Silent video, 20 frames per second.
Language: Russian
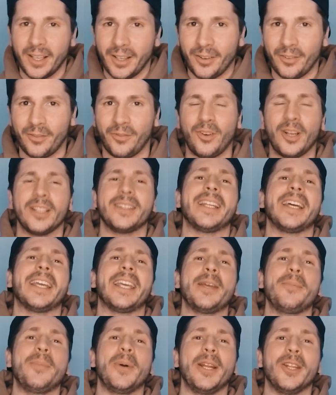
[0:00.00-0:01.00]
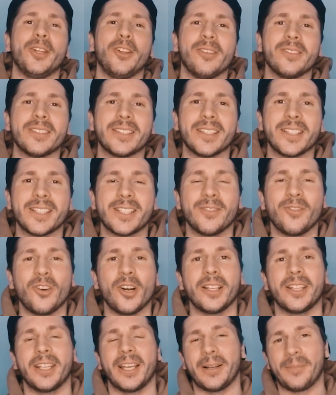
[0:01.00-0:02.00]
Вот такие были новости на
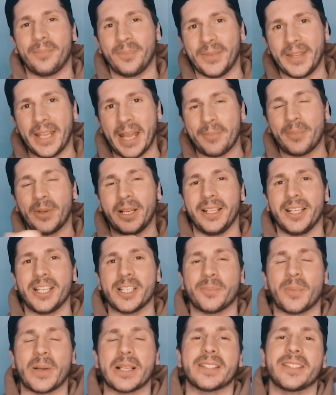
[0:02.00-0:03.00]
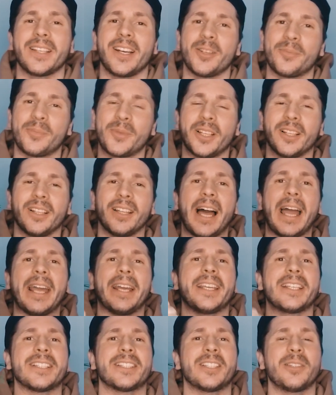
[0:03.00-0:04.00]
сегодня. Не поленись поставить мне лайк,
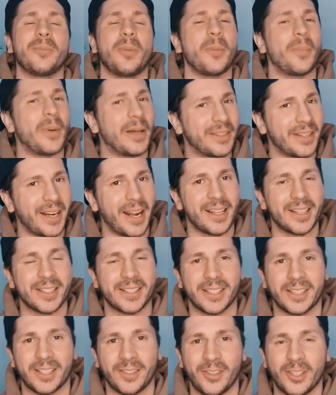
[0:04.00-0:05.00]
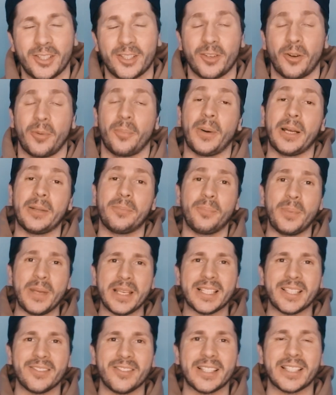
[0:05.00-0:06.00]
если тебе понравилось это видео.
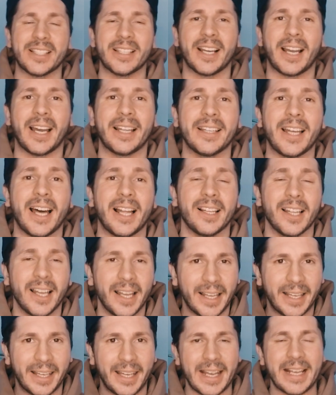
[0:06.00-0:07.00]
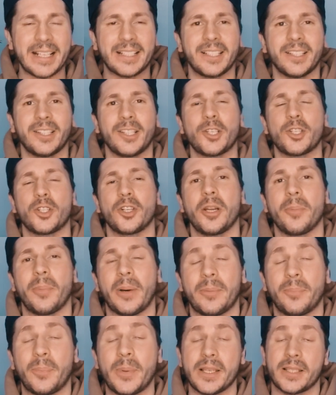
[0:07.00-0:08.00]
Подписывайся на канал, если ты еще не
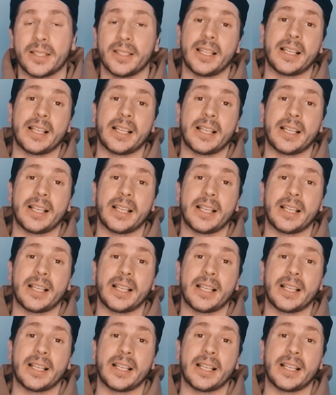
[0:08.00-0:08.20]
подписан.